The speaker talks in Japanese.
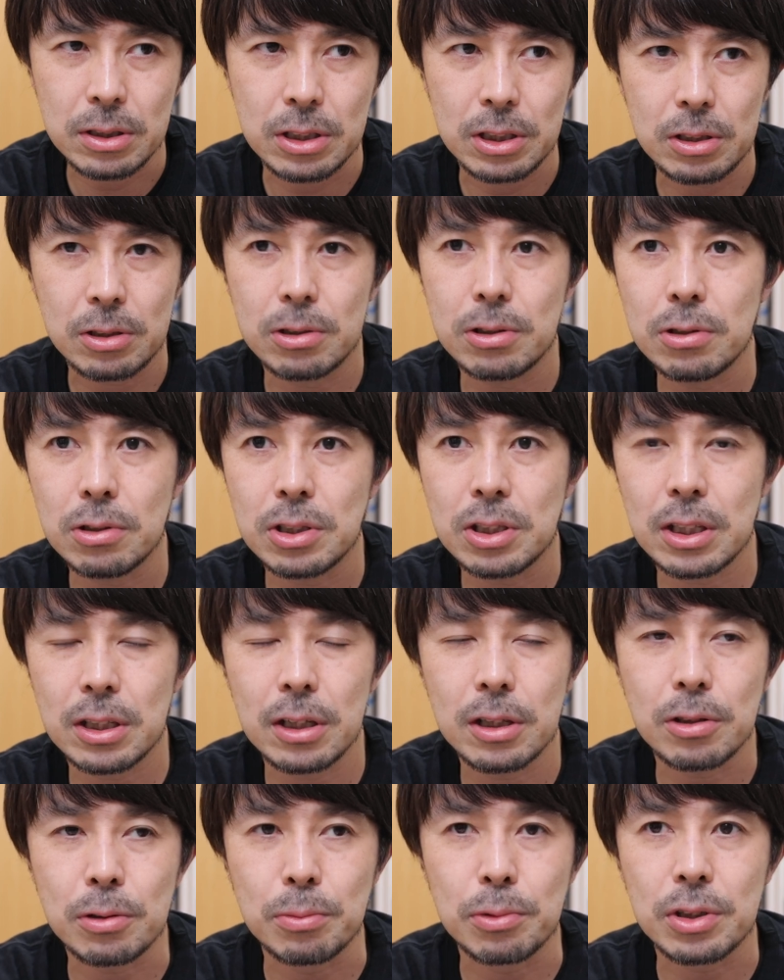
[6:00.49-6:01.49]
じっくりと被写
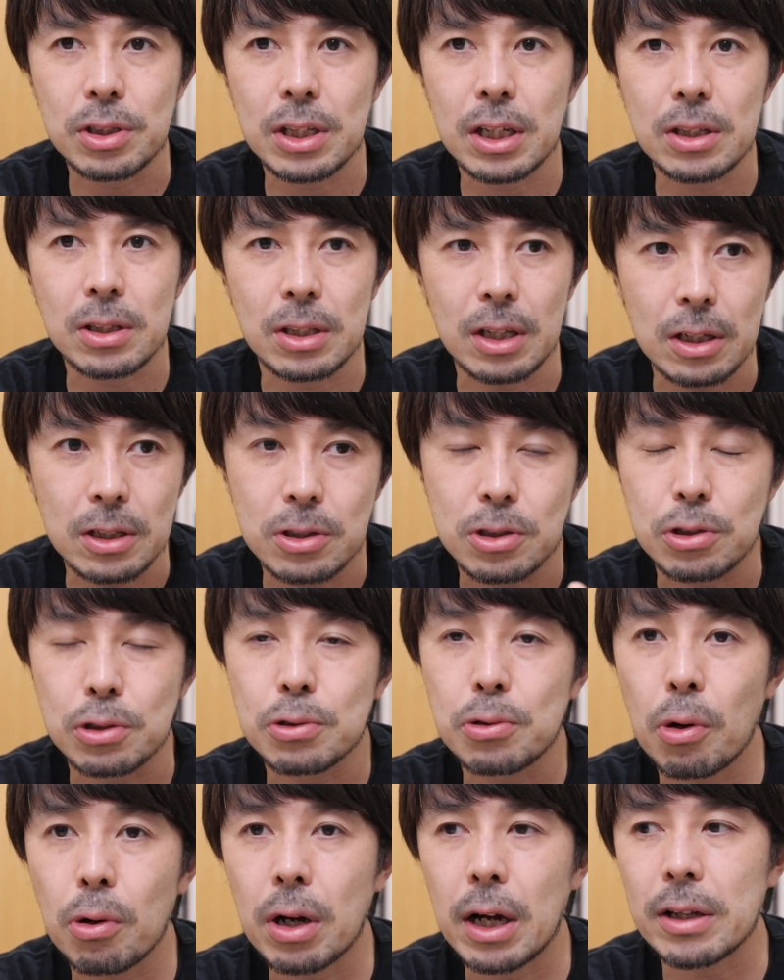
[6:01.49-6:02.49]
体と向き合って重
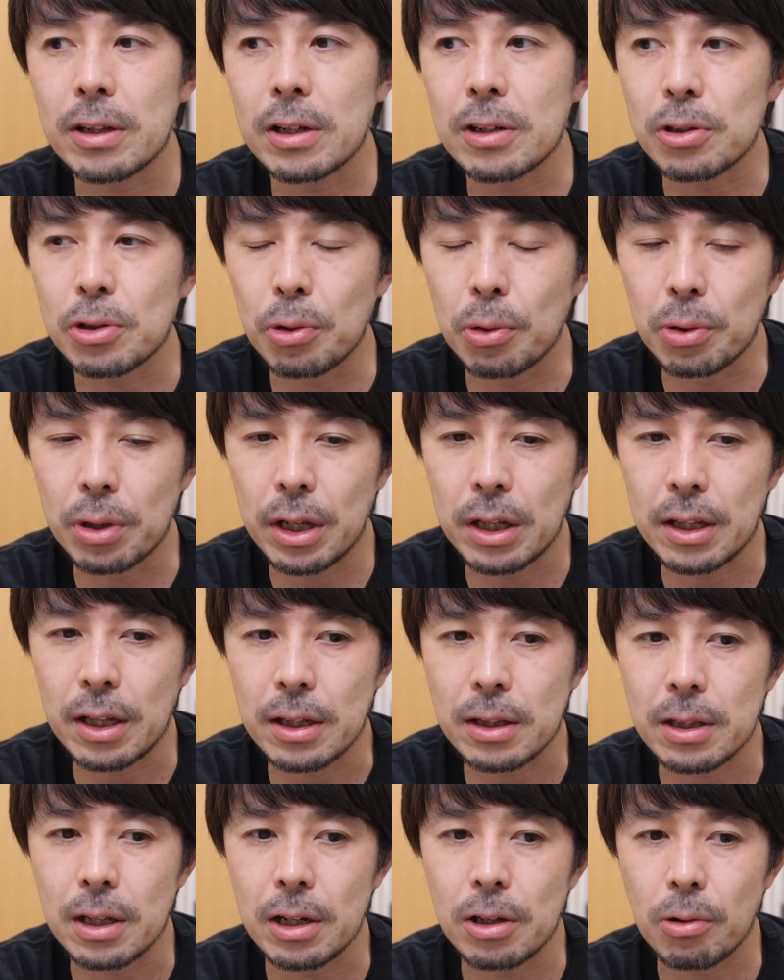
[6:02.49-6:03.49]
厚感のある表現
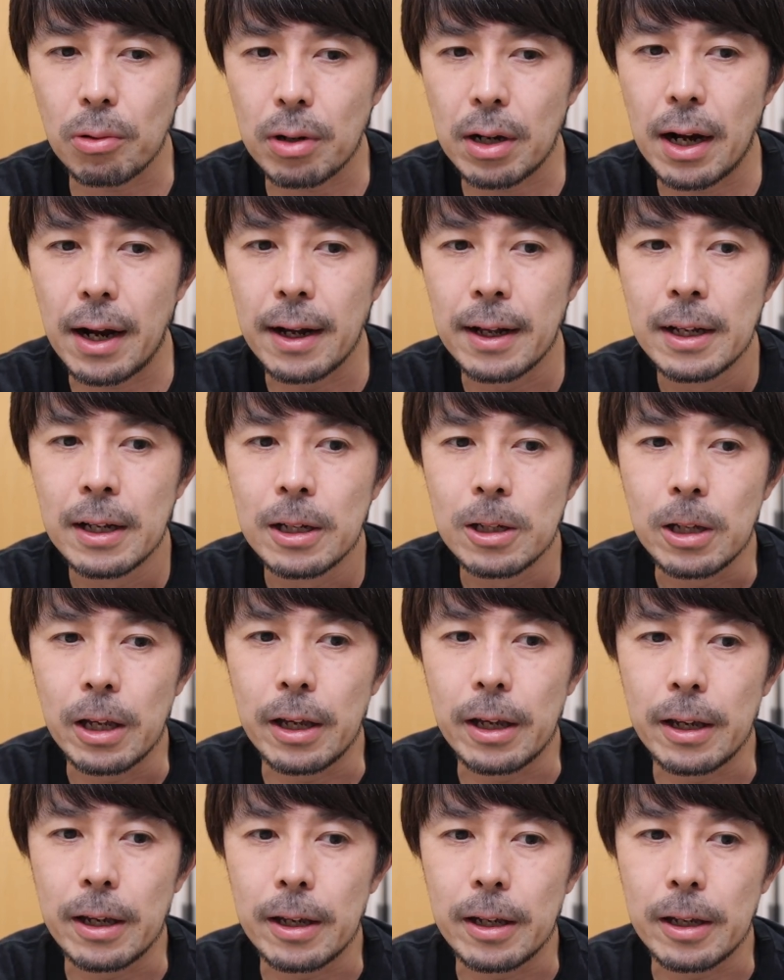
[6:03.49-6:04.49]
だったりとか、
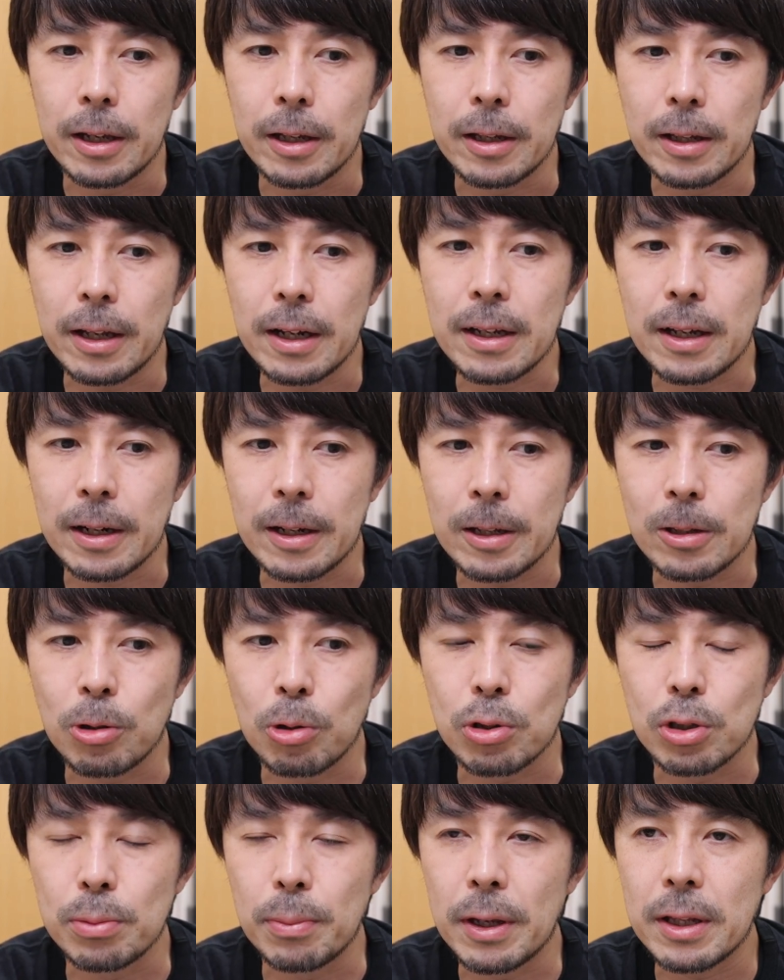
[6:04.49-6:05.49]
何かね
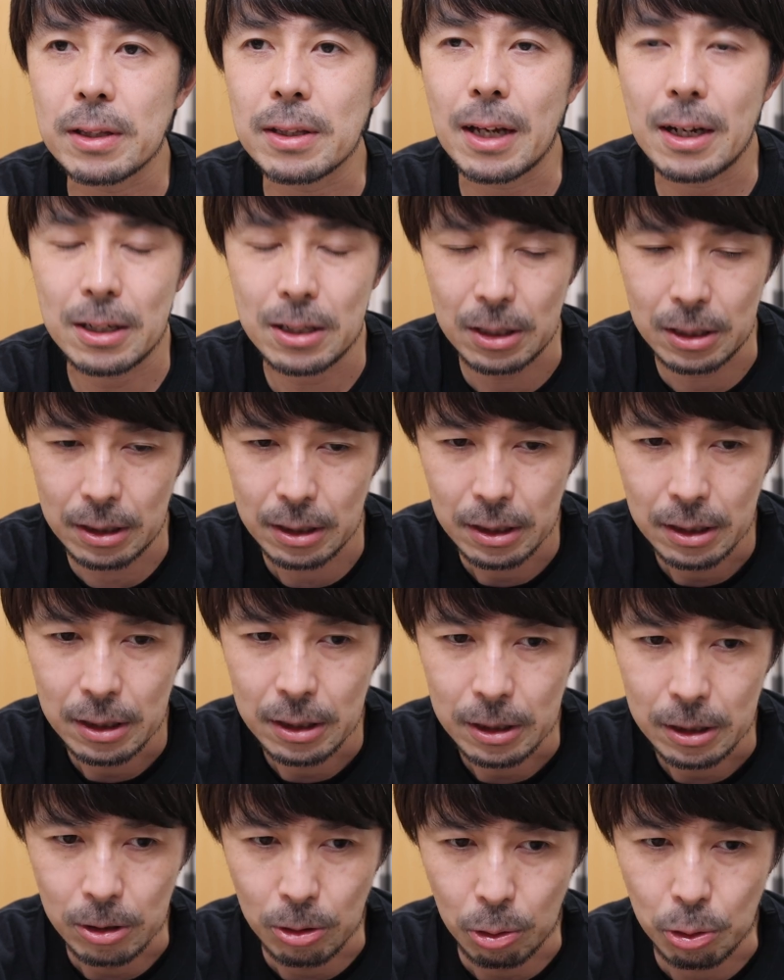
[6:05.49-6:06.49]
ドキュメンタリー
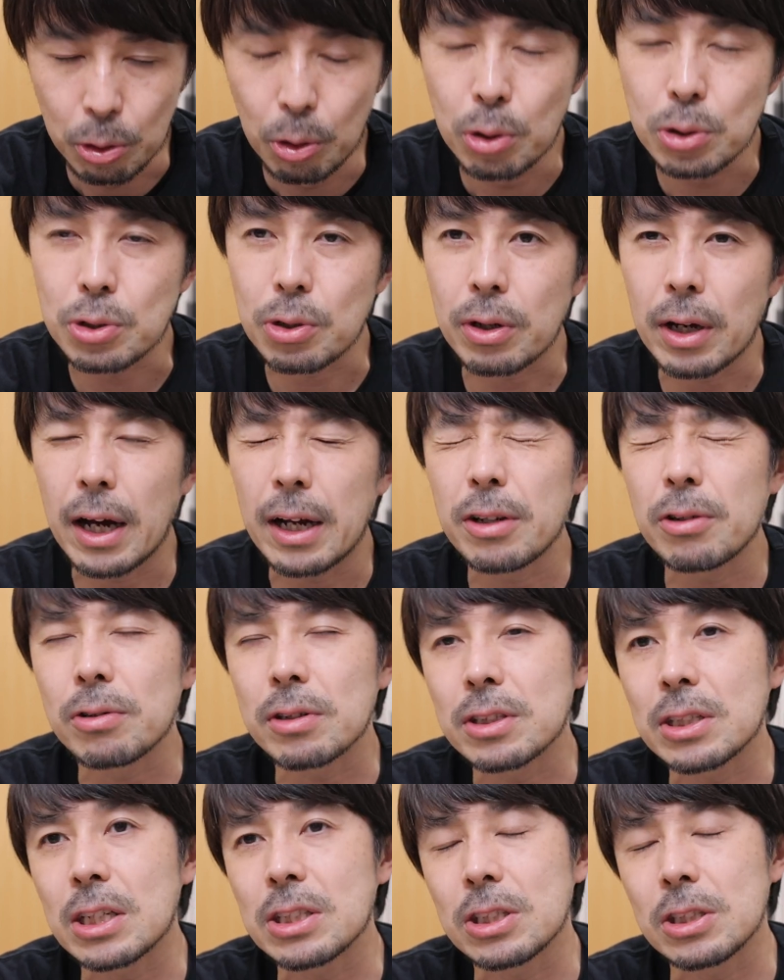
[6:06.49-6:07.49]
の要素があるよう
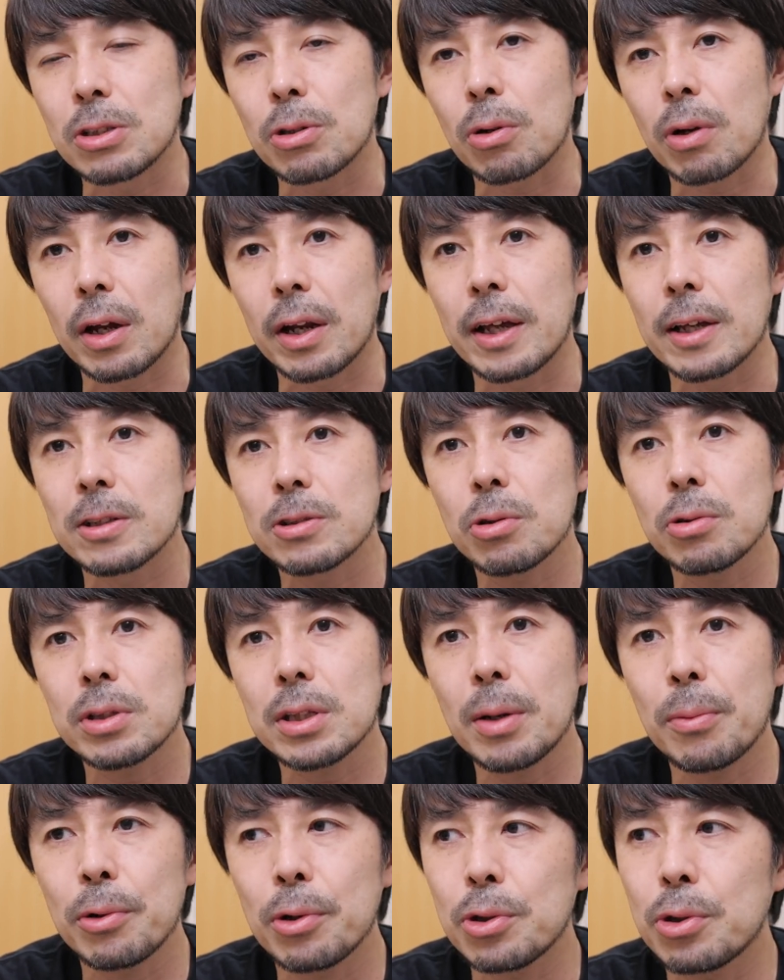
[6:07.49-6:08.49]
な写真とかね、そういっ
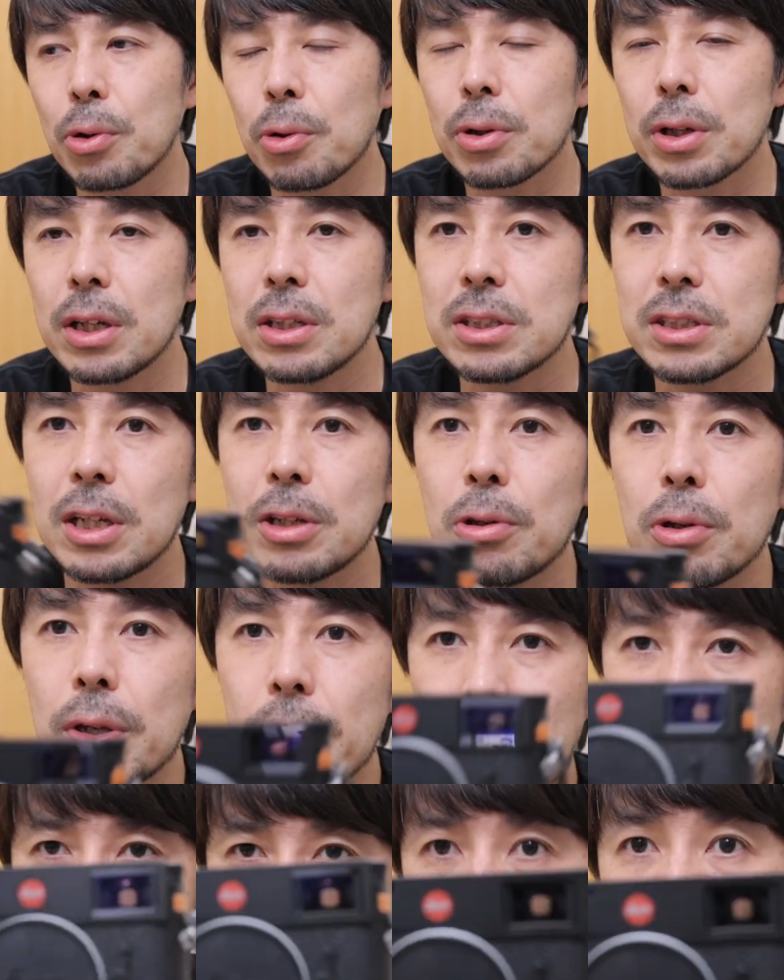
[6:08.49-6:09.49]
たものを表現したい
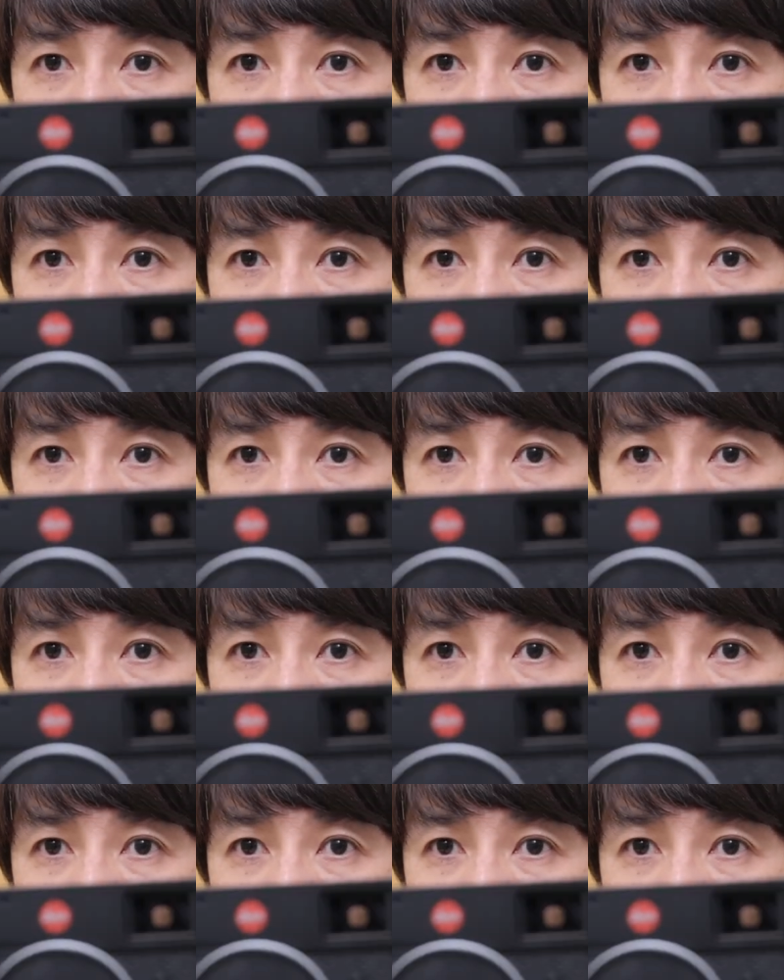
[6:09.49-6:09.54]
時は